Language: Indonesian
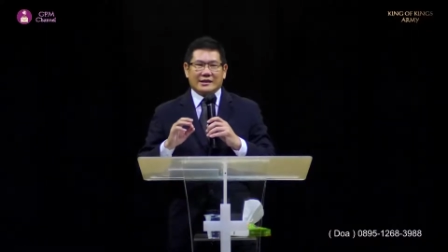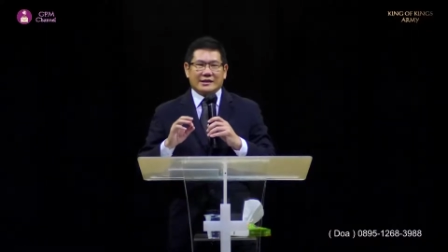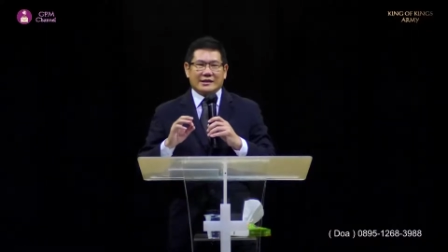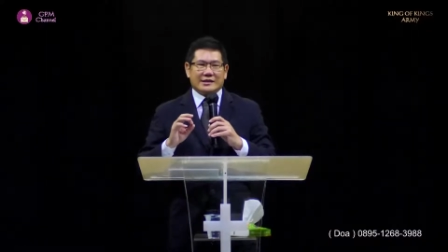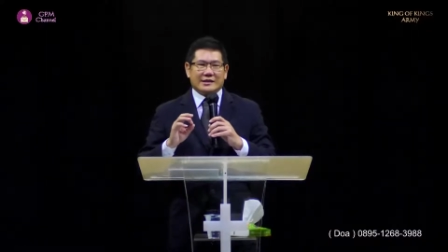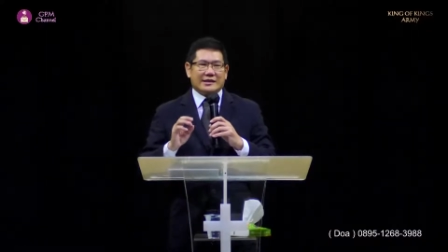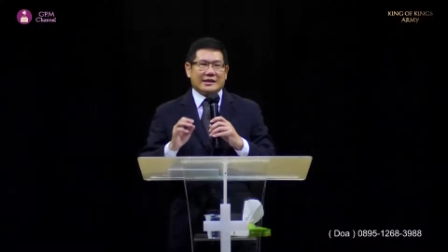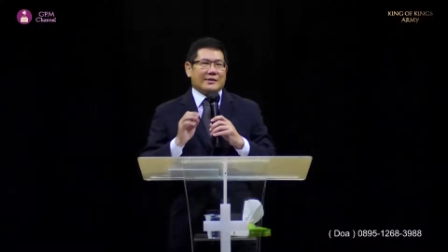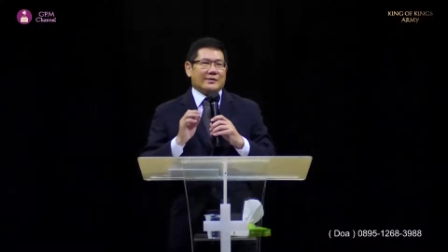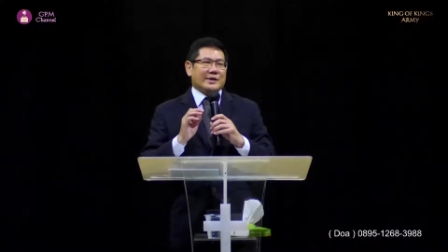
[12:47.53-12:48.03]

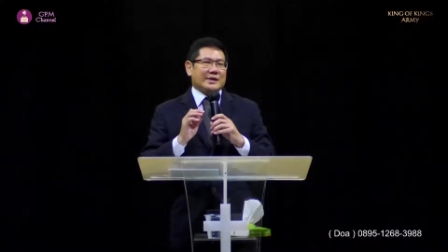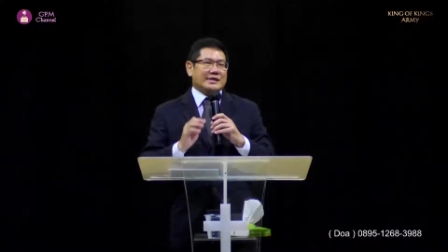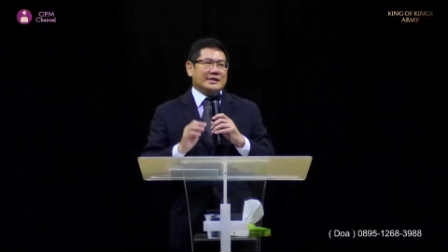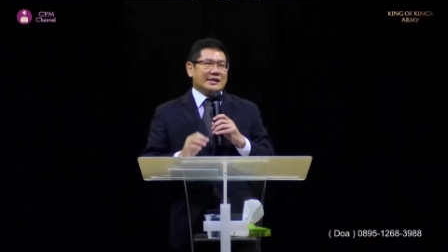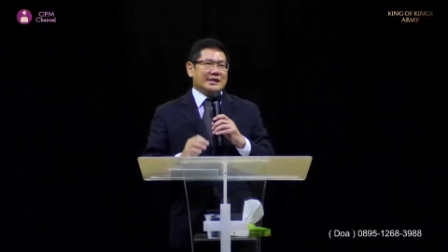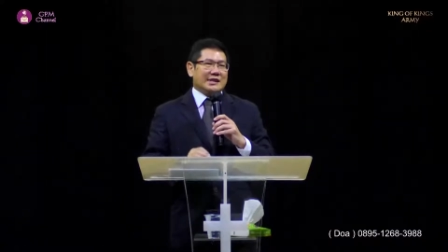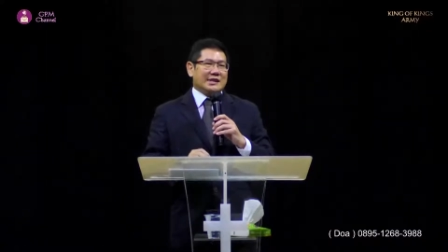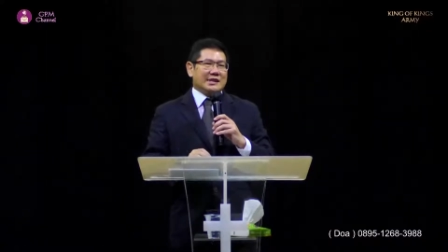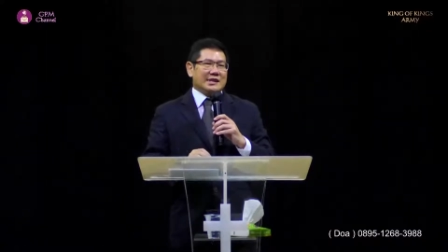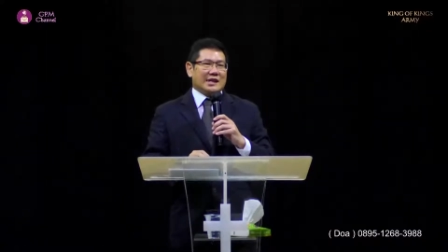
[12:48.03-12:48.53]
siapa sih
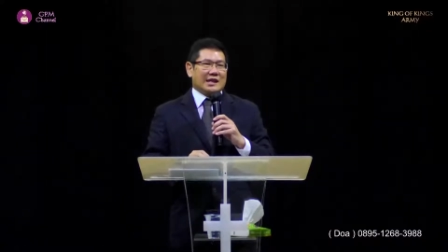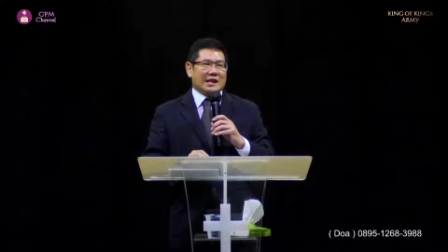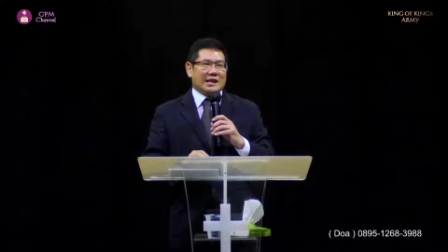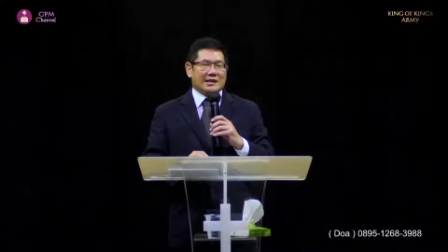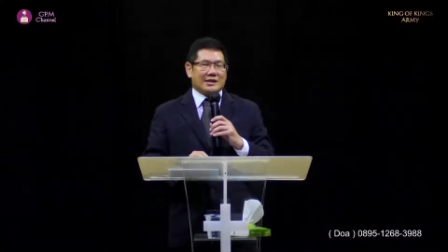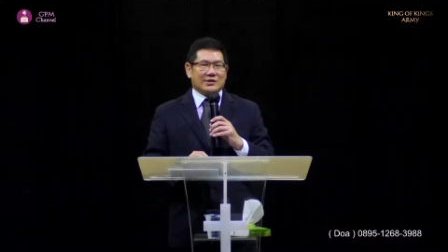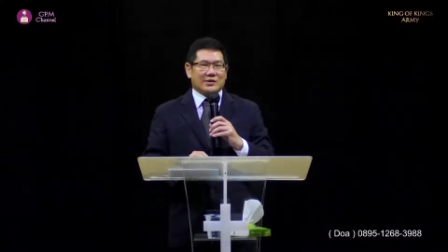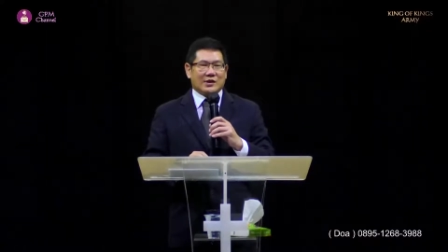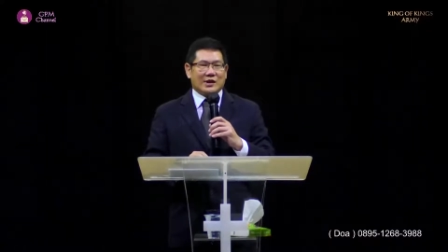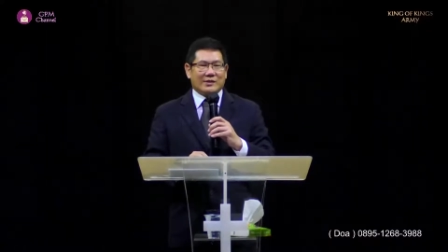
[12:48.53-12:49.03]

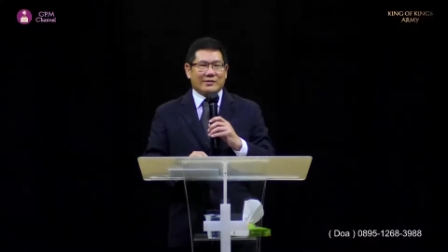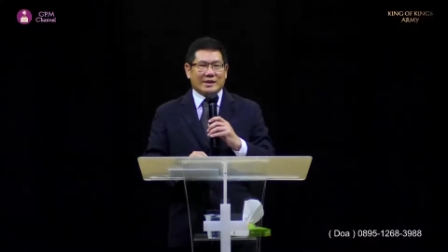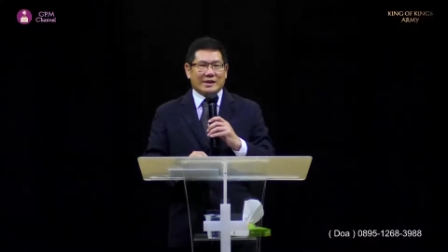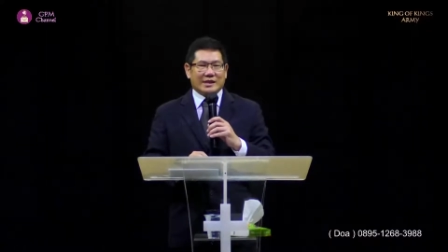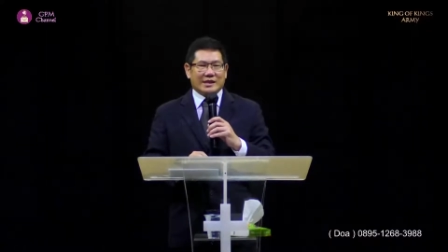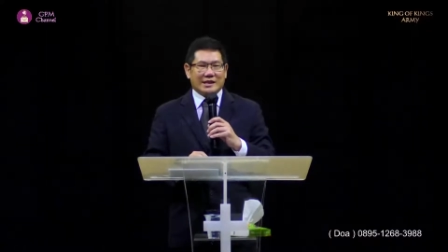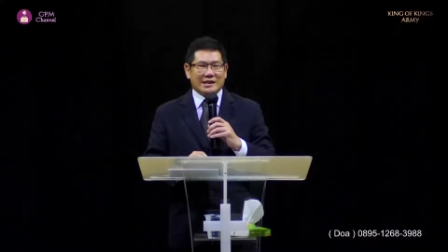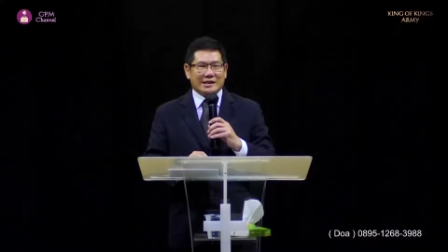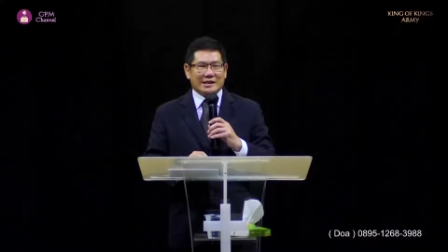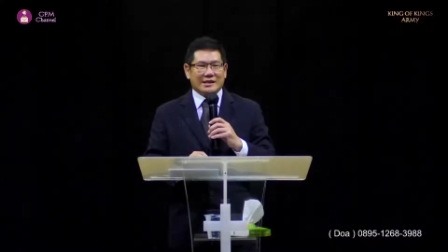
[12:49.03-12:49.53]
gadis sulam
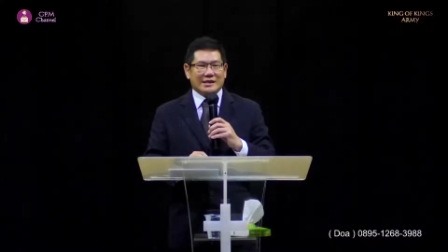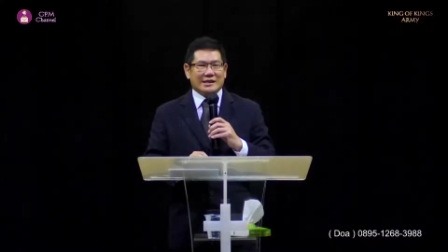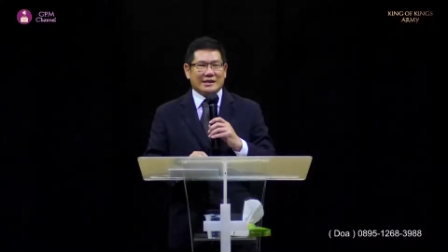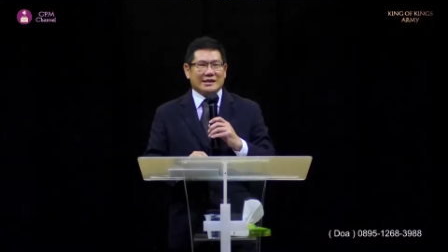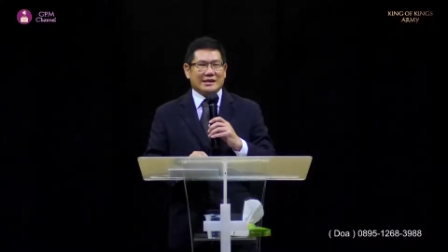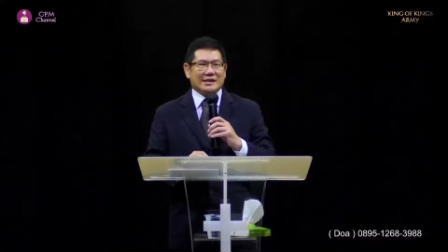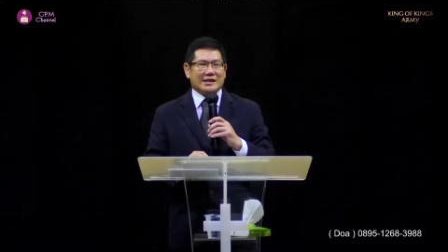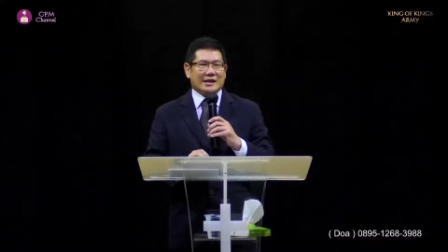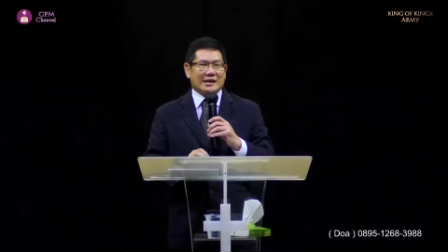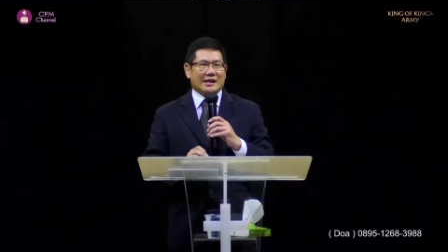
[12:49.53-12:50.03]
ini?
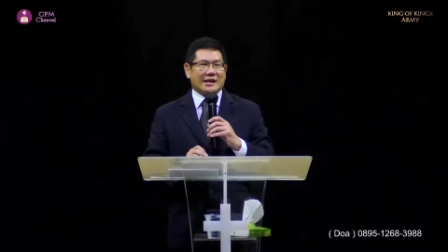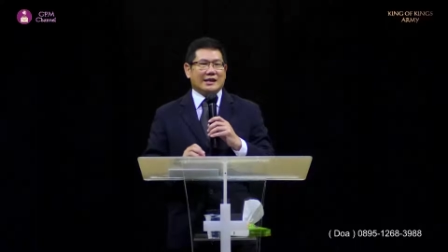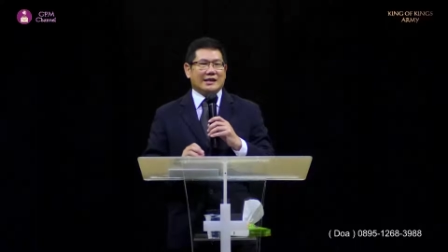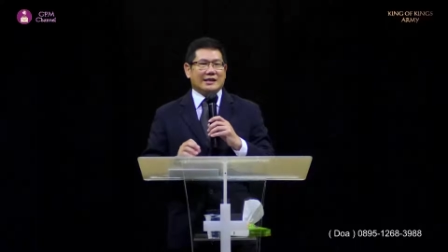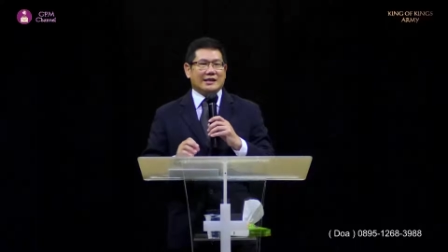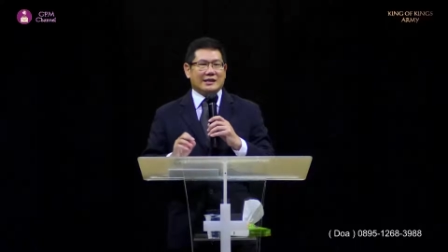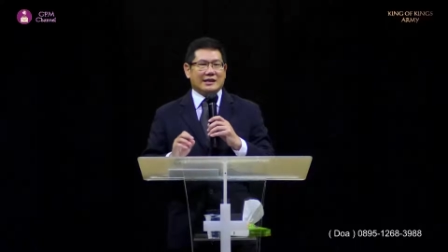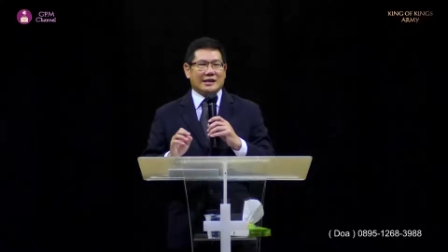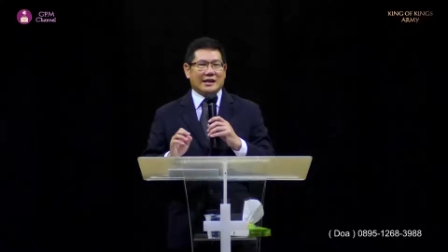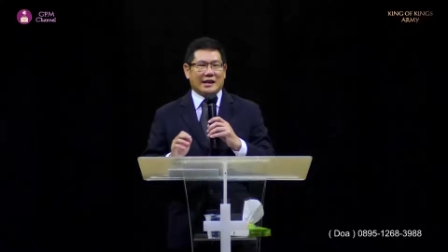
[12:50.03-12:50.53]
ya.
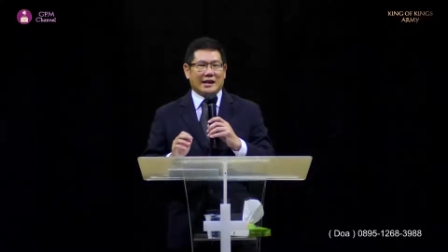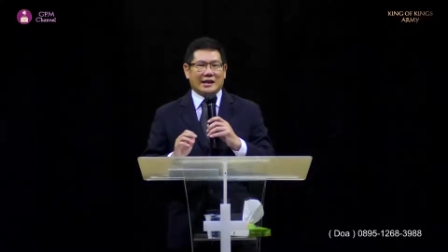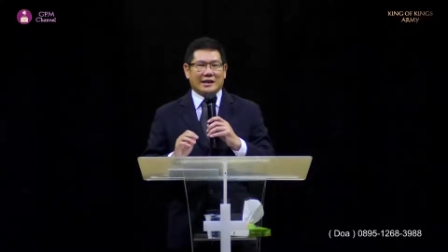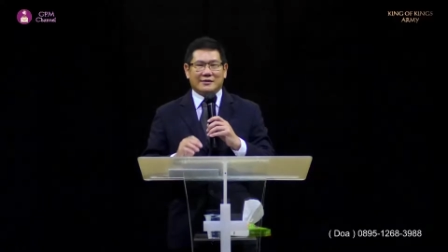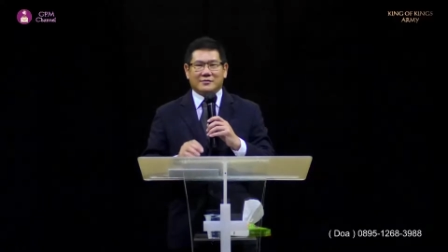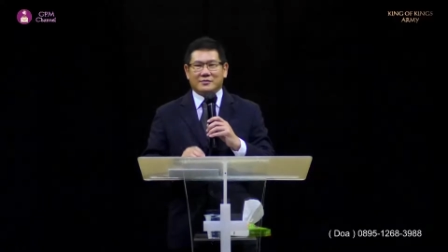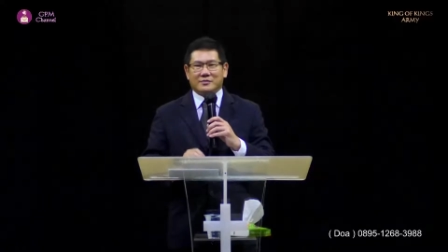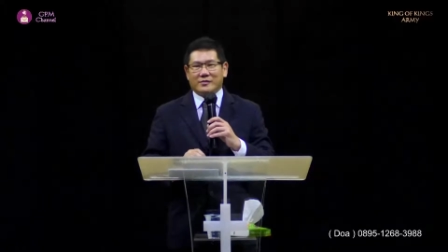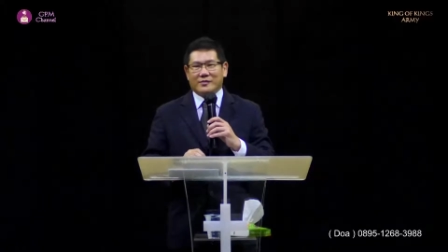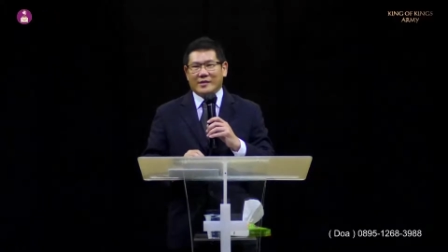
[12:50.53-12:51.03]
Nah,
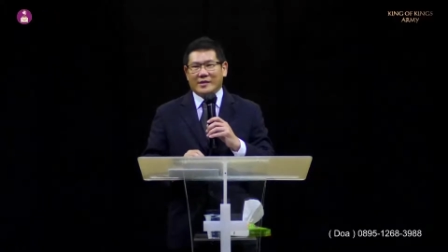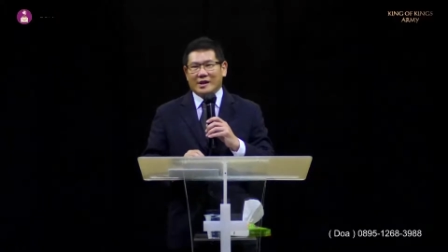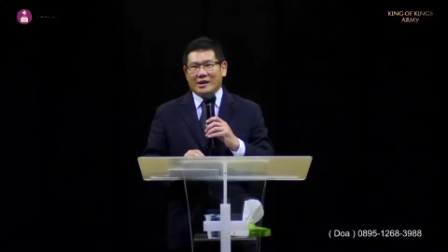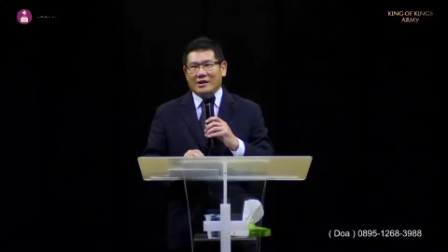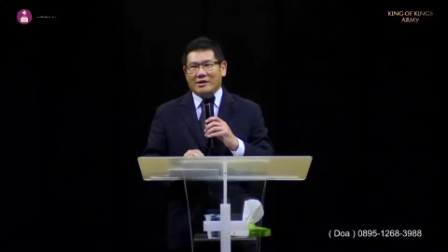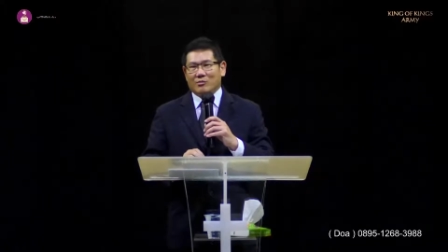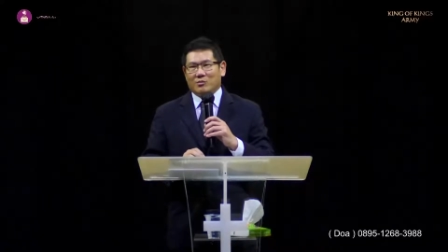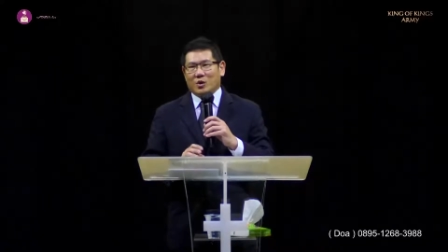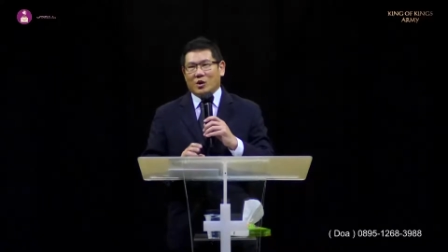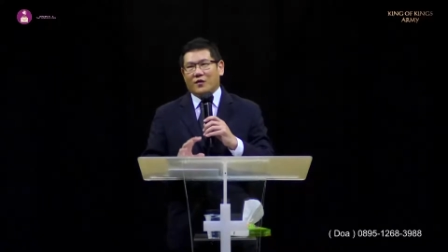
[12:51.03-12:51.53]

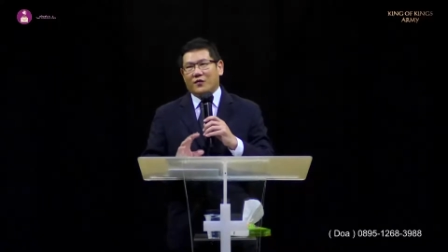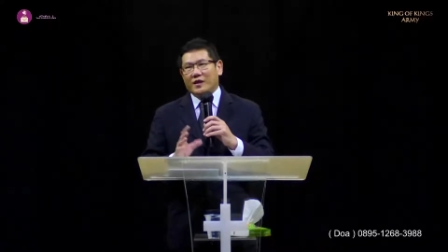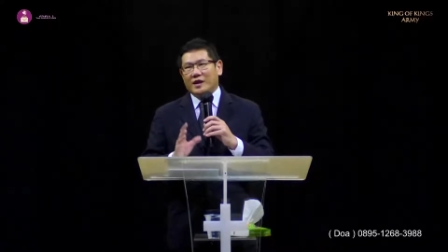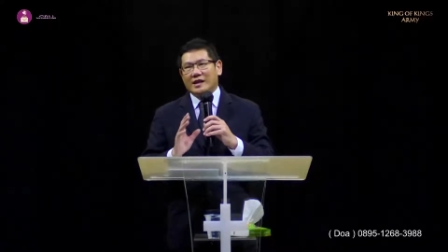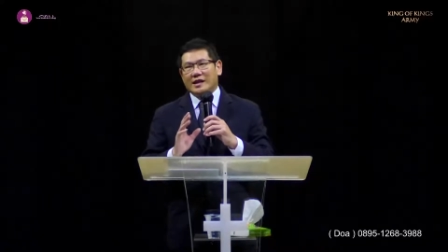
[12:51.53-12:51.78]
profil